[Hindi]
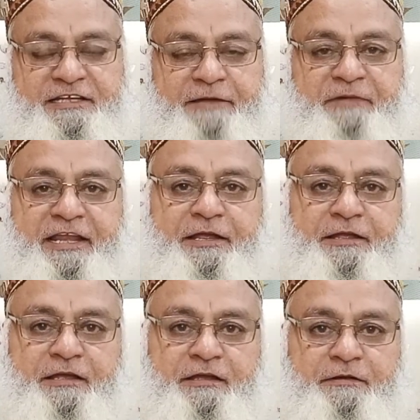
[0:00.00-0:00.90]
ये मेरी
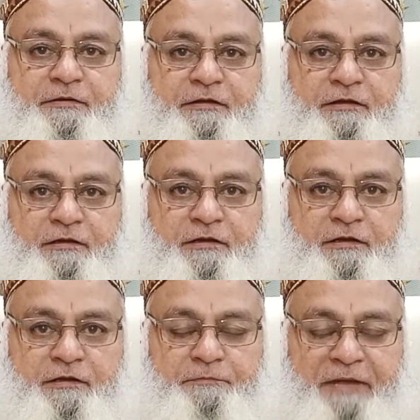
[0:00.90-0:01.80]

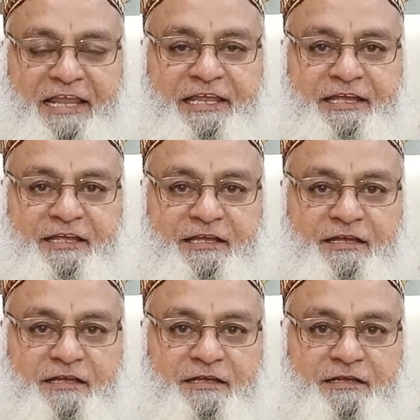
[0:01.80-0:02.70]
पहली
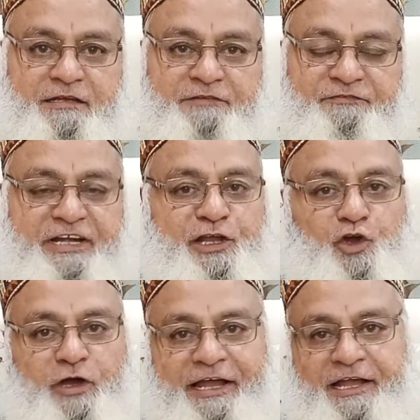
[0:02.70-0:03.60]

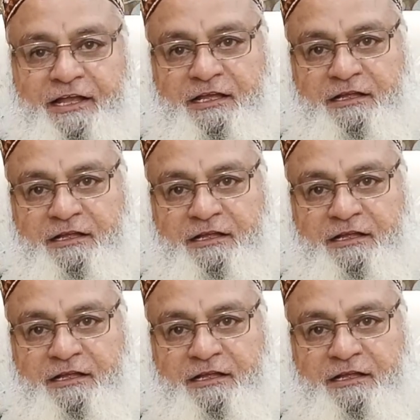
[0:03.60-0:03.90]
वीडियो है